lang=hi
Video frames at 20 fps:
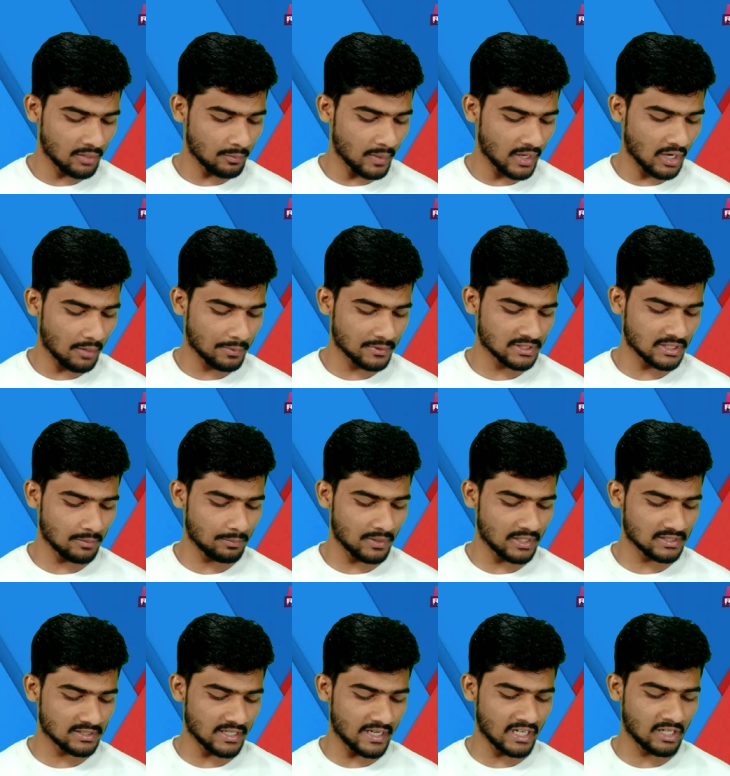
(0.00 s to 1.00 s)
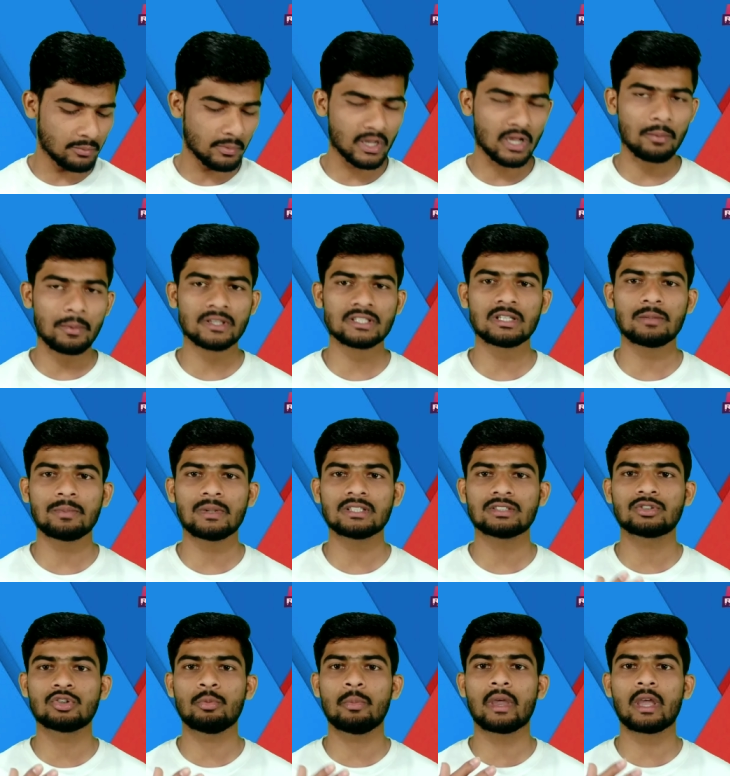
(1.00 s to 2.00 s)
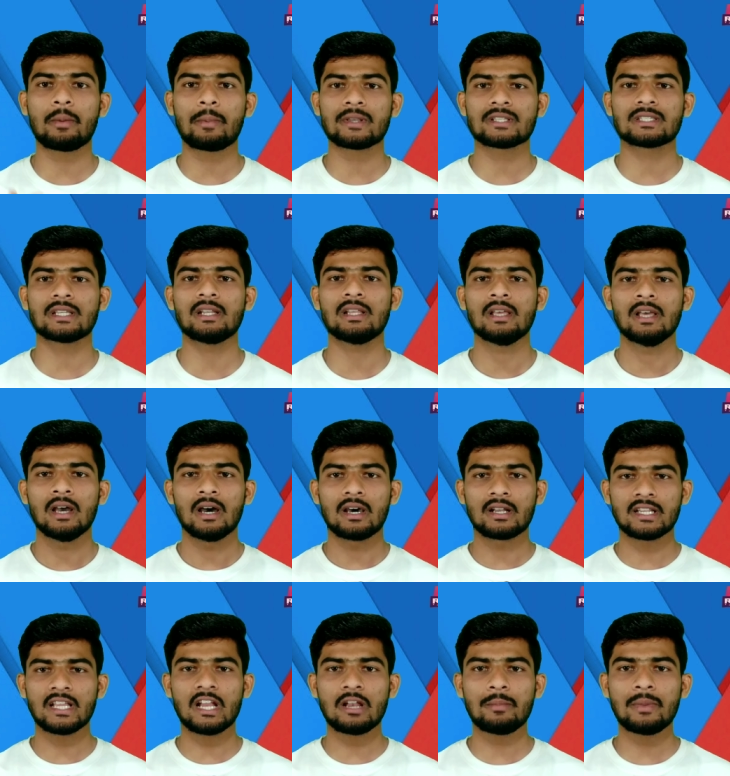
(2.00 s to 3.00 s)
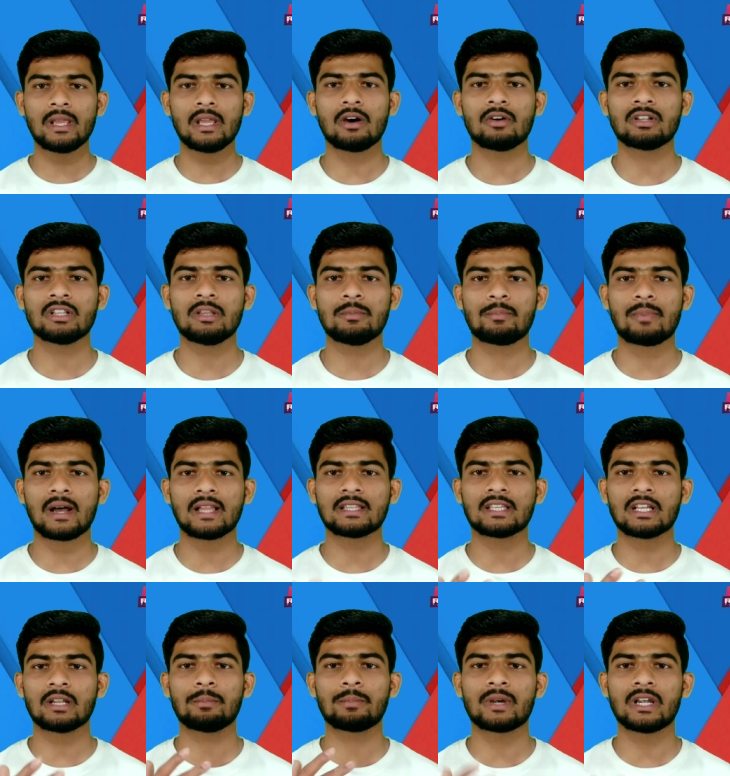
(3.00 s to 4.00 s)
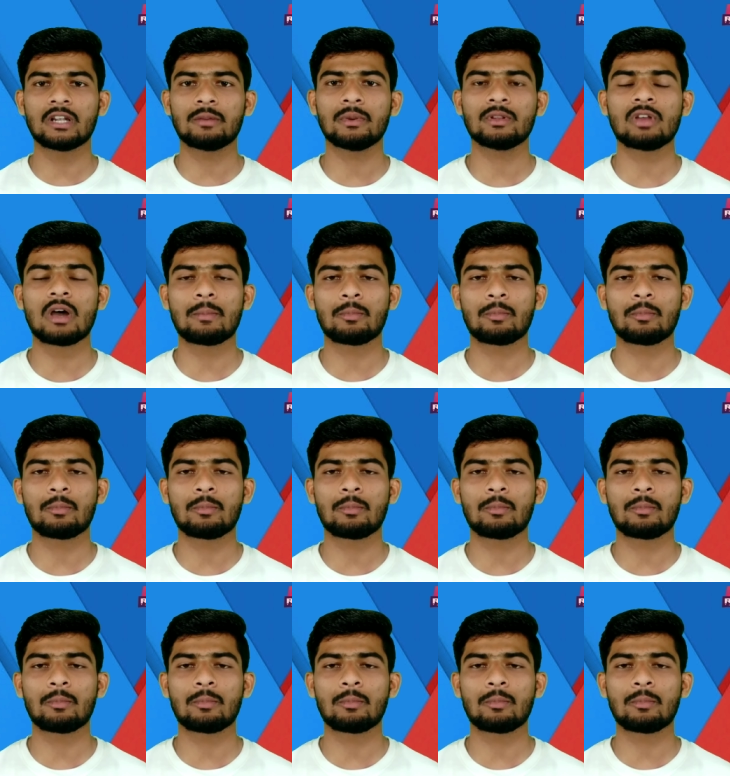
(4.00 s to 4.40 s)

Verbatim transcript: एट मेगा प्लस एट मेगा पिक्सल प्लस टू मेगा पिक्सल रियर में और यदि बात करें फ्रंट में तो